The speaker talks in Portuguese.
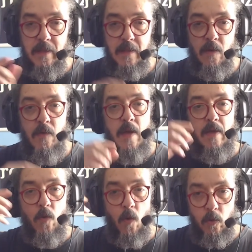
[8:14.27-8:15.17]
Então,
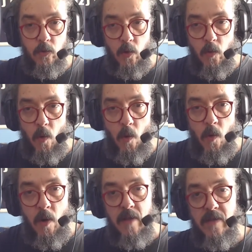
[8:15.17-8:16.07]
Ctrl
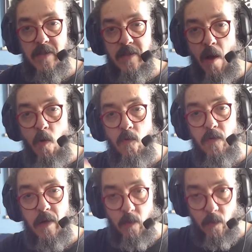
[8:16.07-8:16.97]
O,
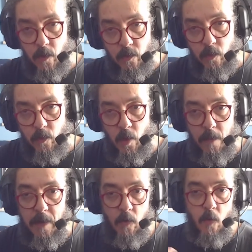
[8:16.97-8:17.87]
salva com outro
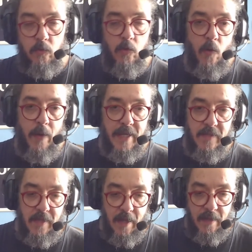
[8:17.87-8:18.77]
nome, Ctrl
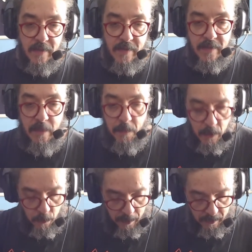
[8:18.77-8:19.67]
S,
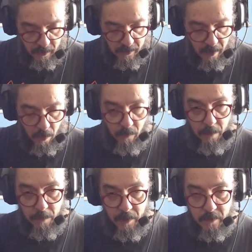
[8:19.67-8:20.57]
simplesmente
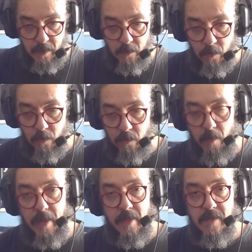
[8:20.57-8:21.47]
salva, apertando
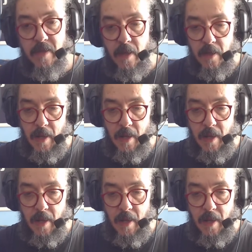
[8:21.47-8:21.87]
Ctrl S,